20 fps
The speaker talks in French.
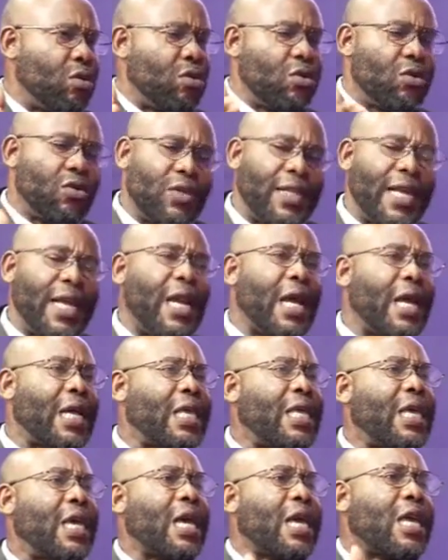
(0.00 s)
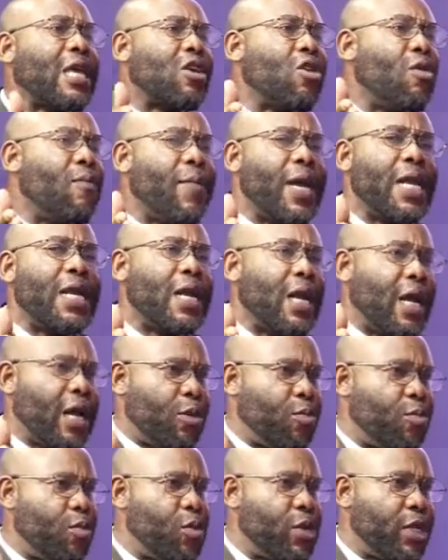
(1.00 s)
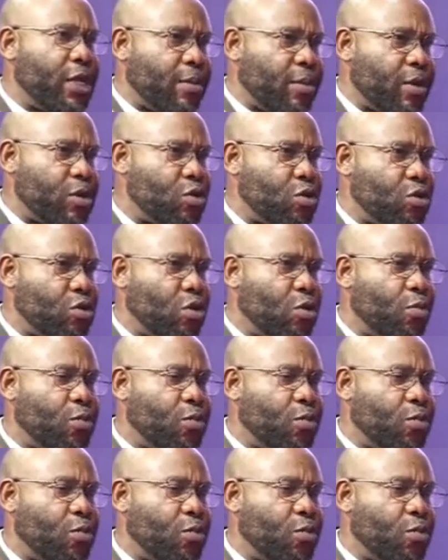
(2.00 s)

de la guerre que mène la République démocratique du Congo.